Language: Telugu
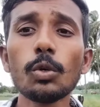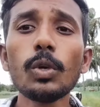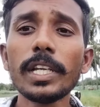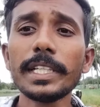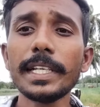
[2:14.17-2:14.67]

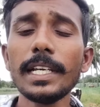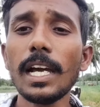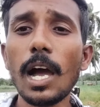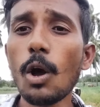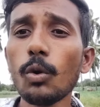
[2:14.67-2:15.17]
ఈ చెవులను
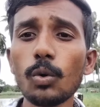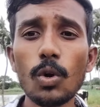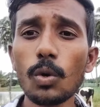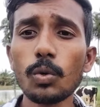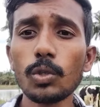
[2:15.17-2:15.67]
అయితే
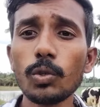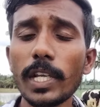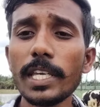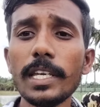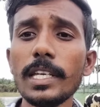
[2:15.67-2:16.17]
ఆవులు
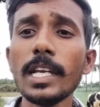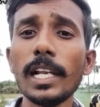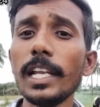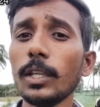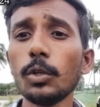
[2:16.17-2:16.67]

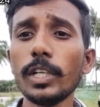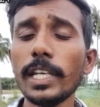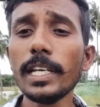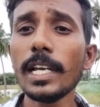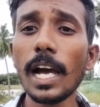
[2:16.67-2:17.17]
గోక్కుంటుంటాయి
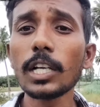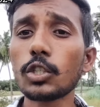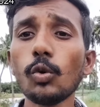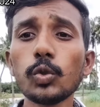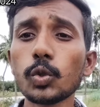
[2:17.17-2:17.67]
లేదు అంటే
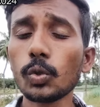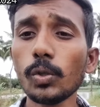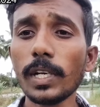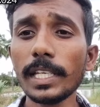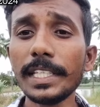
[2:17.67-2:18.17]
ఆ
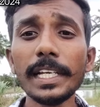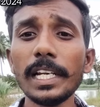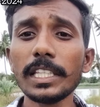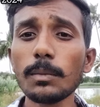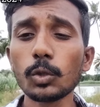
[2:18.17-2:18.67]
చెవు చుట్టూరున
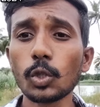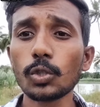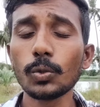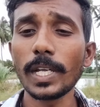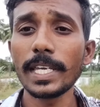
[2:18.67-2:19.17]
ఈగలు
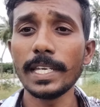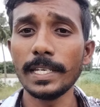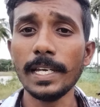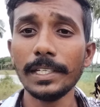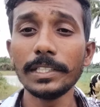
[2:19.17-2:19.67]
అయితే
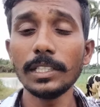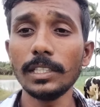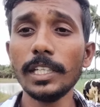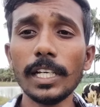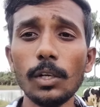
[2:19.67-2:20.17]
ముసురుతుంటాయి
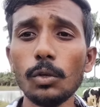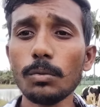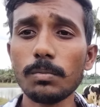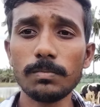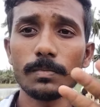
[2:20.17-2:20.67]

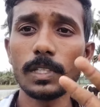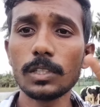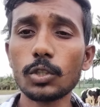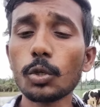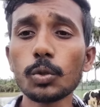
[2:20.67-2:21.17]
ఈగలు
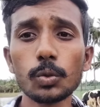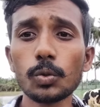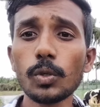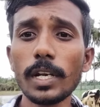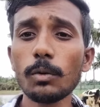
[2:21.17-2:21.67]

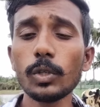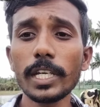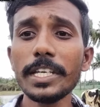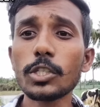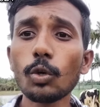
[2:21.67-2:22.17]
చెవు
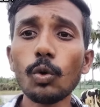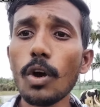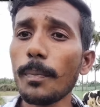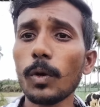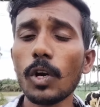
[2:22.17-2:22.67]
చుట్టూరున ఉంటాయి
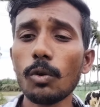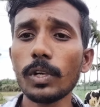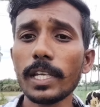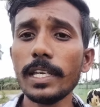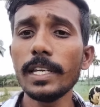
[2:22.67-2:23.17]
చెవు
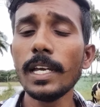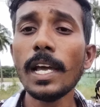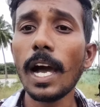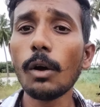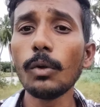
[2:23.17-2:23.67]
లోపల కూడా
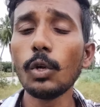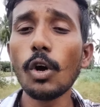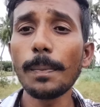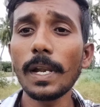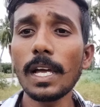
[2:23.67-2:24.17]
ఉంటాయి
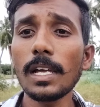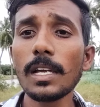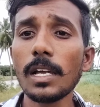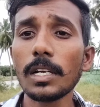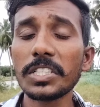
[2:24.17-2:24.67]
అవి
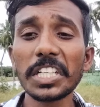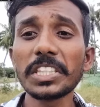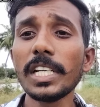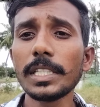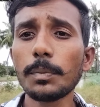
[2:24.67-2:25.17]
లోపల
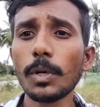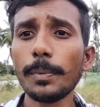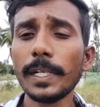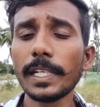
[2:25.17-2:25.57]
చెత్తలు అయితే